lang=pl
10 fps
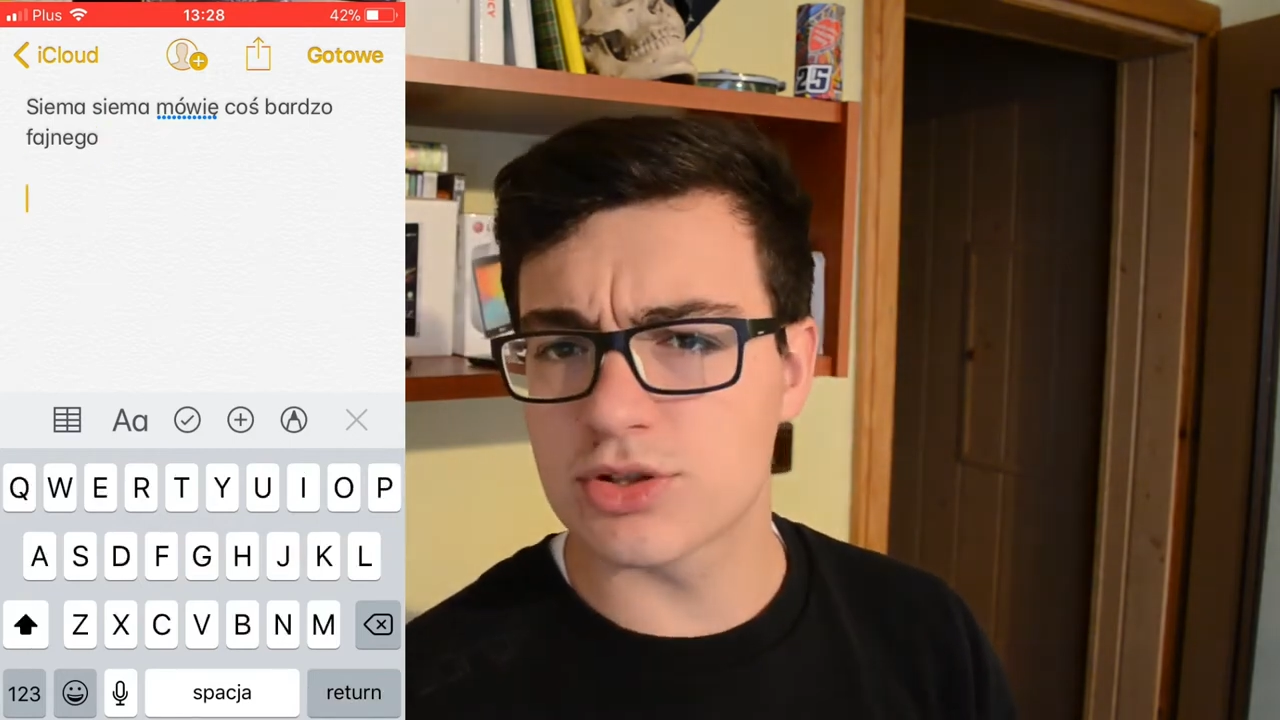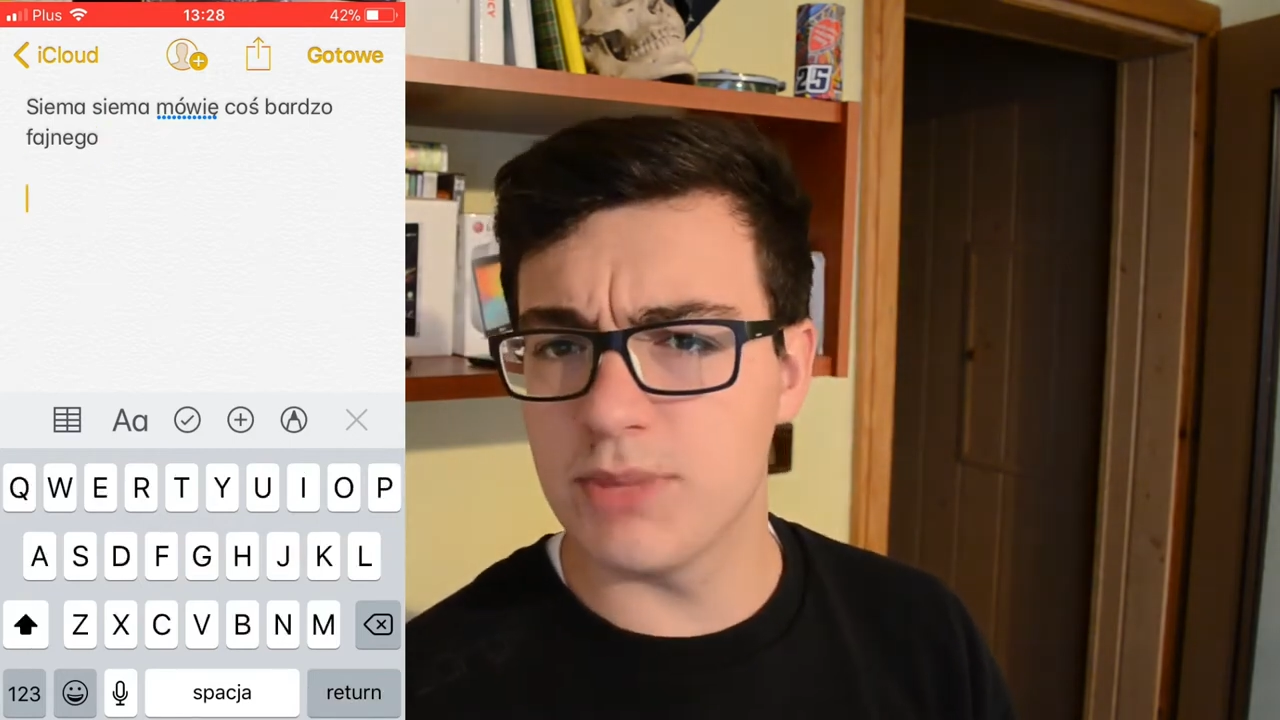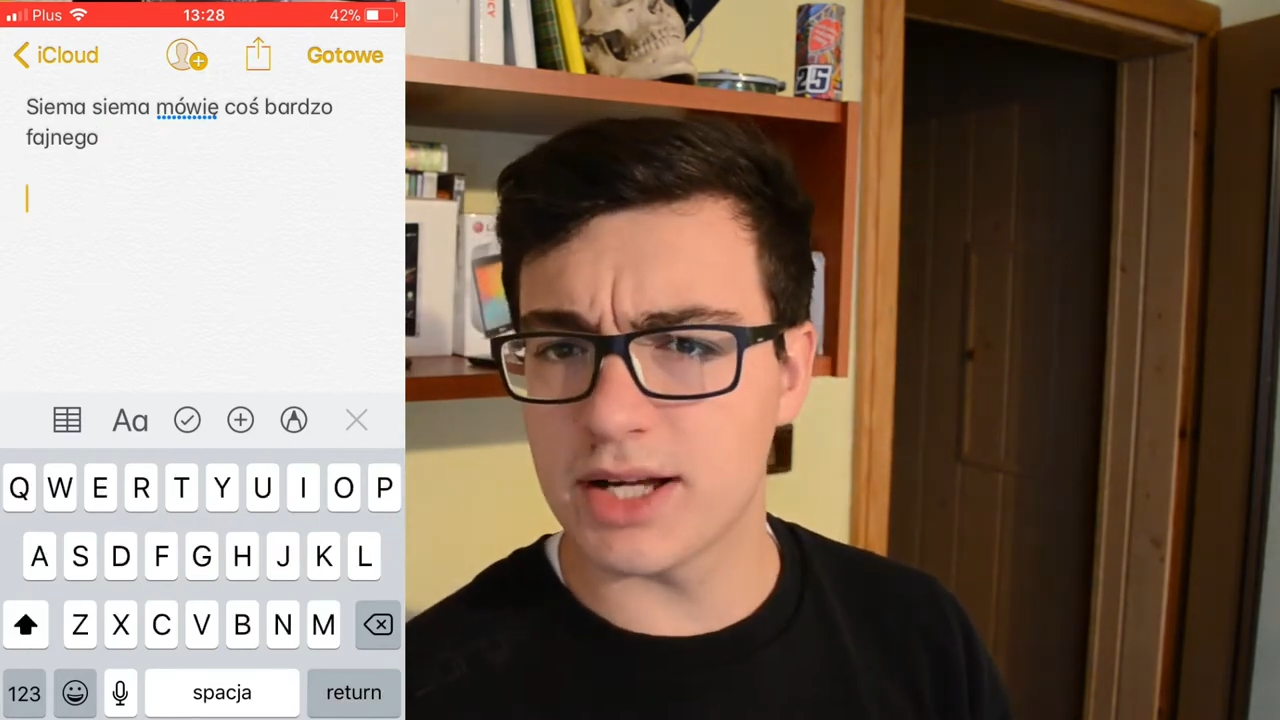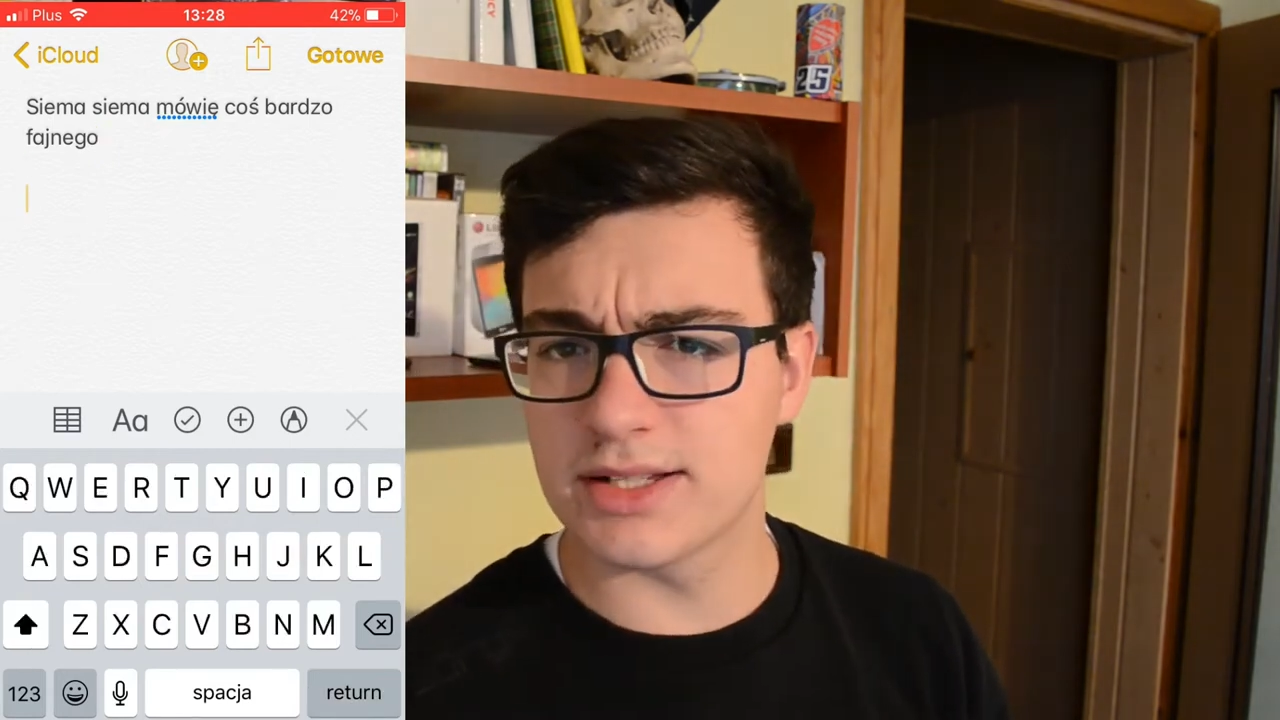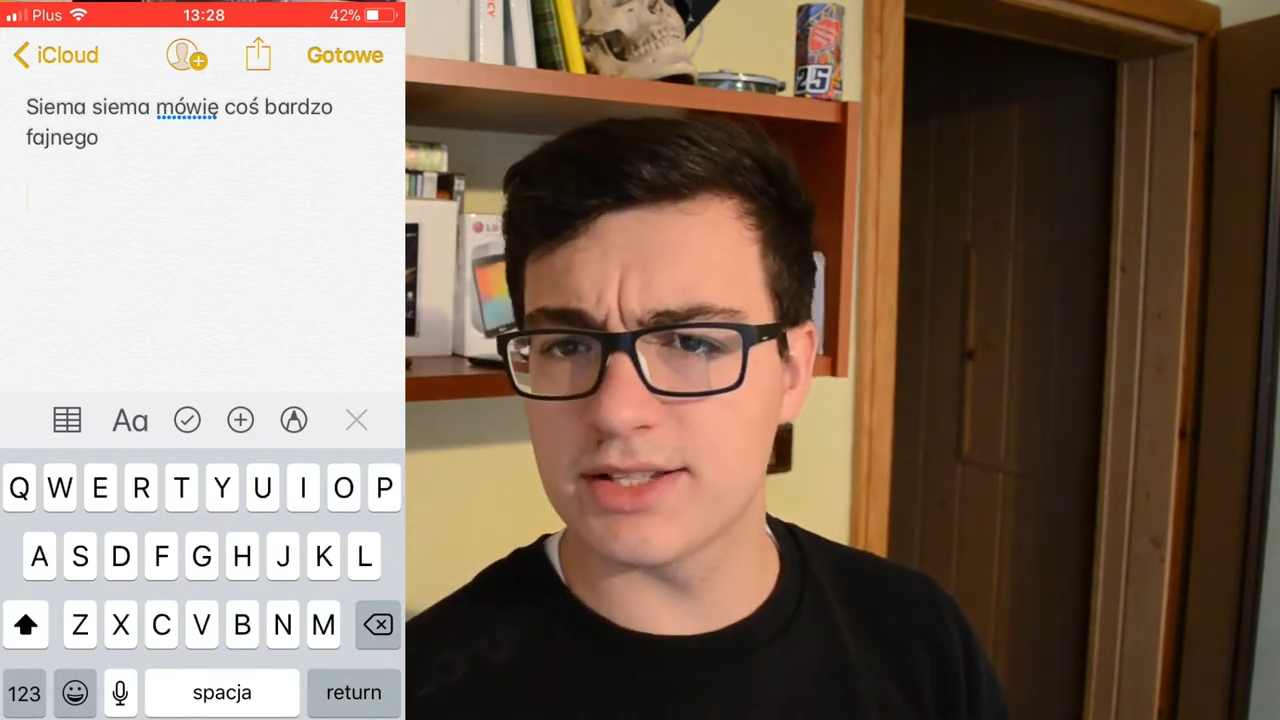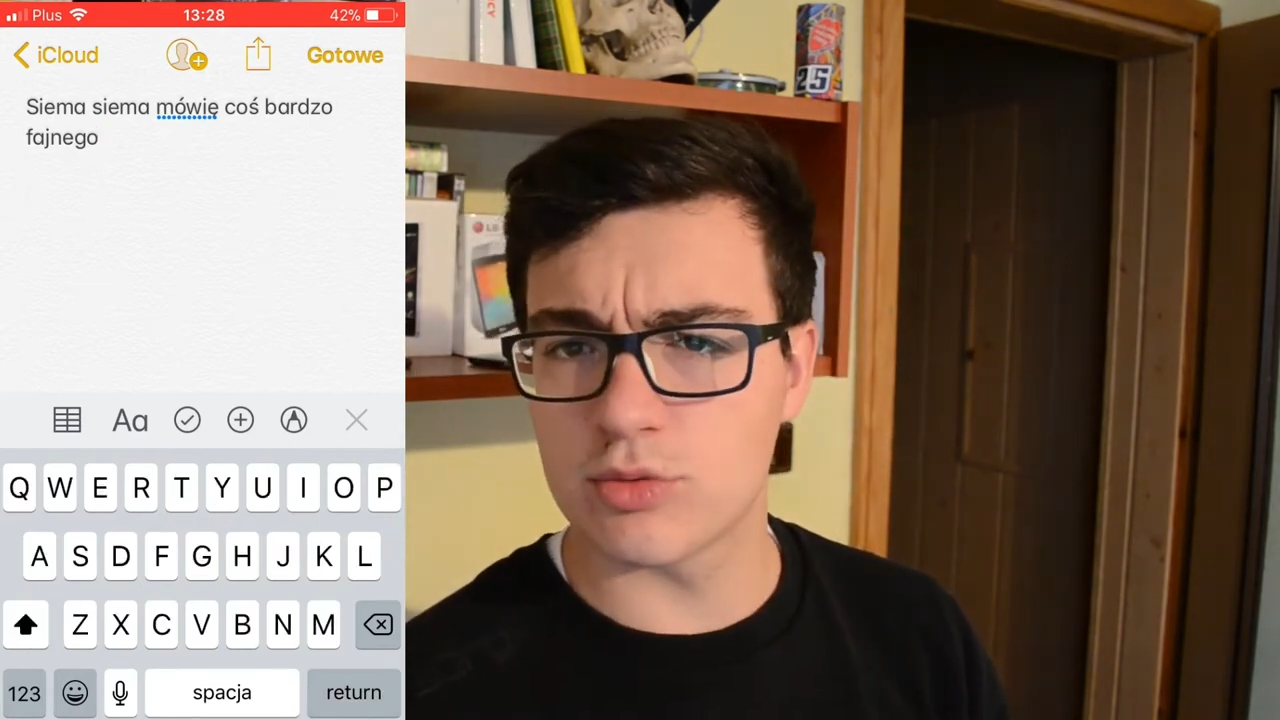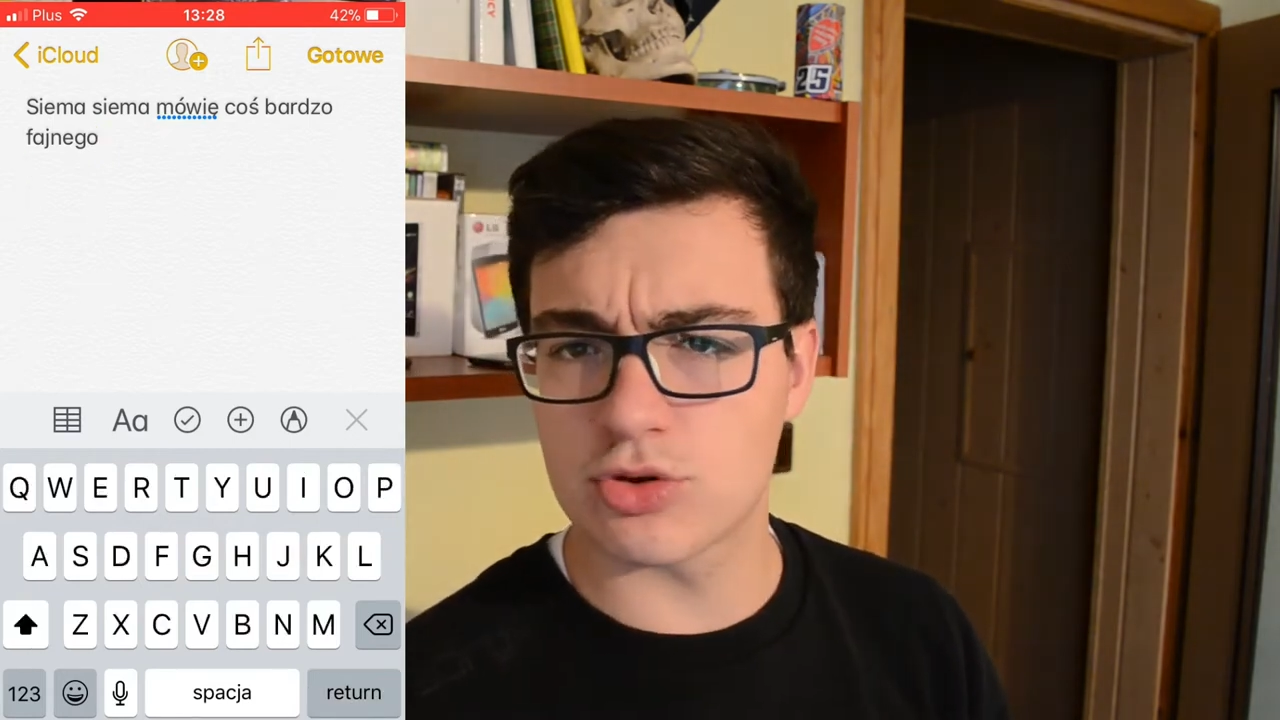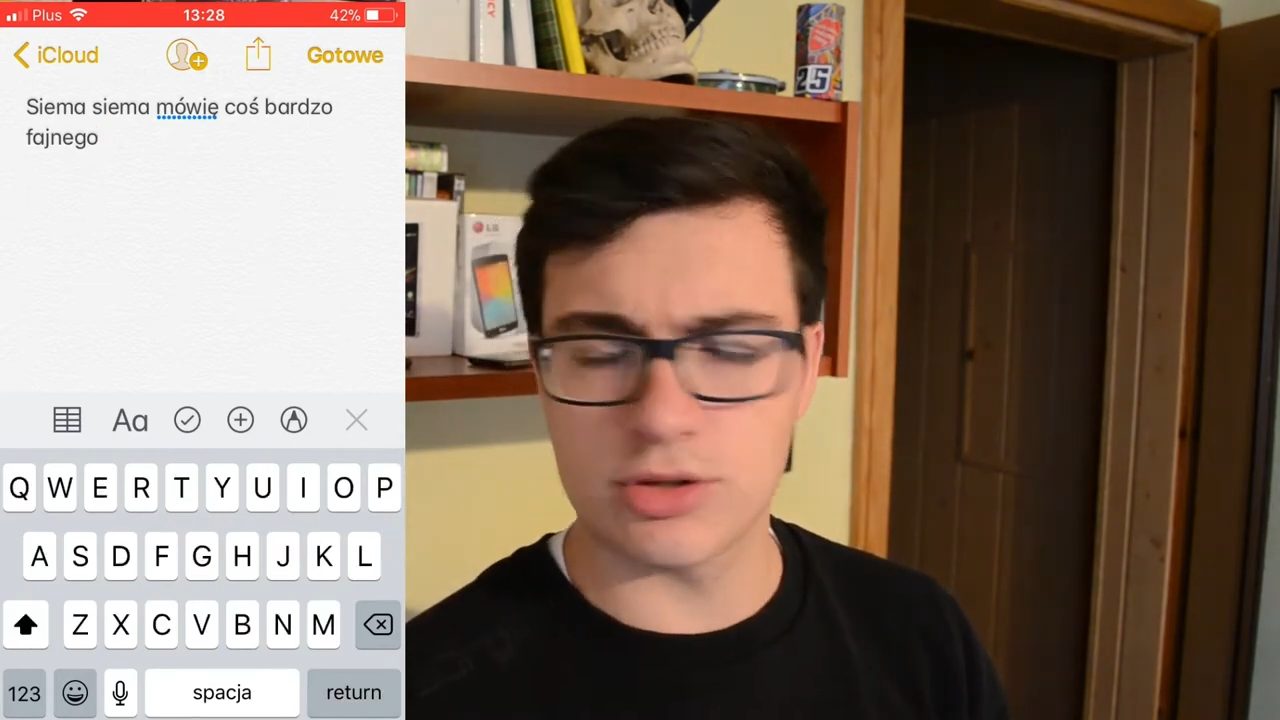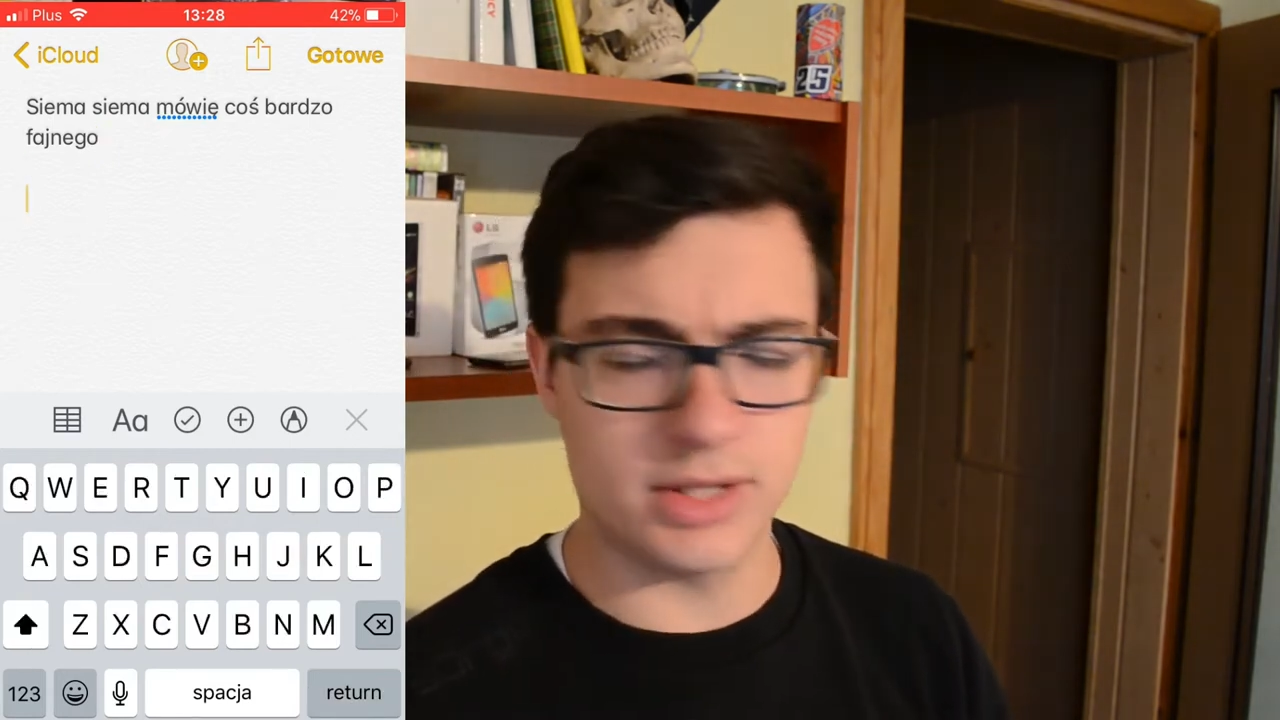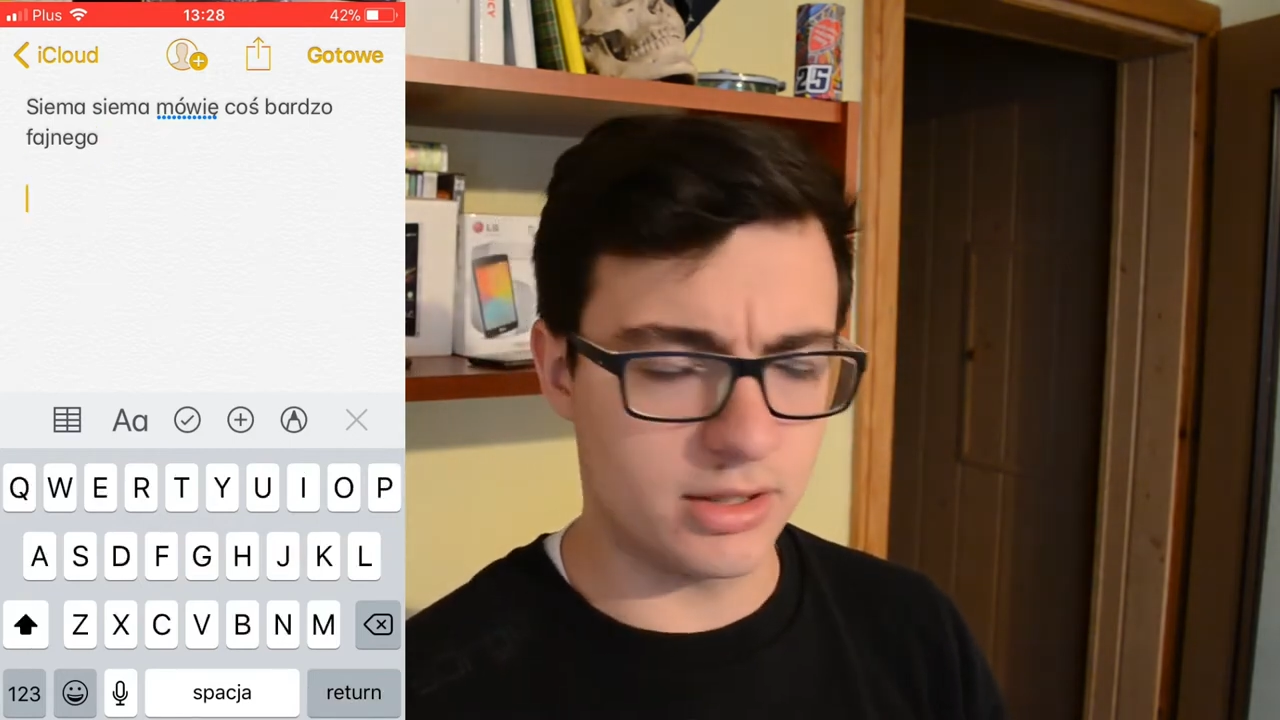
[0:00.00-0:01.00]
bardziej
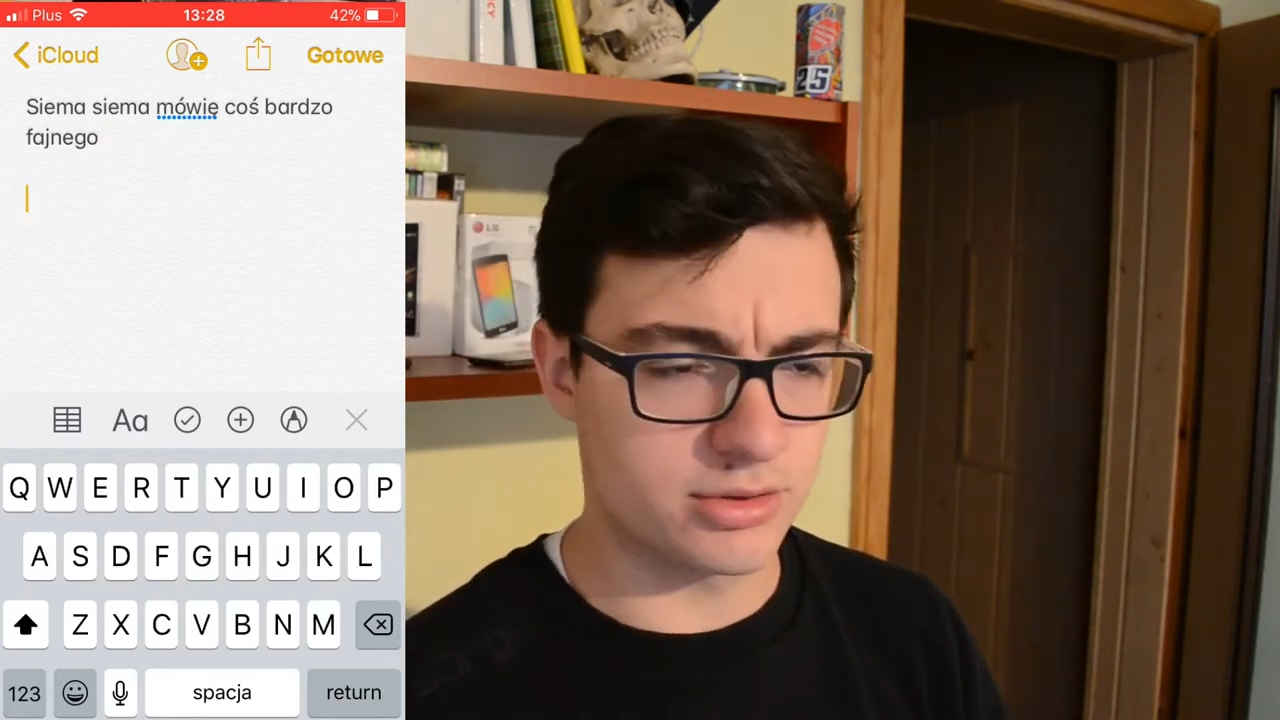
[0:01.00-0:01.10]
złożonego,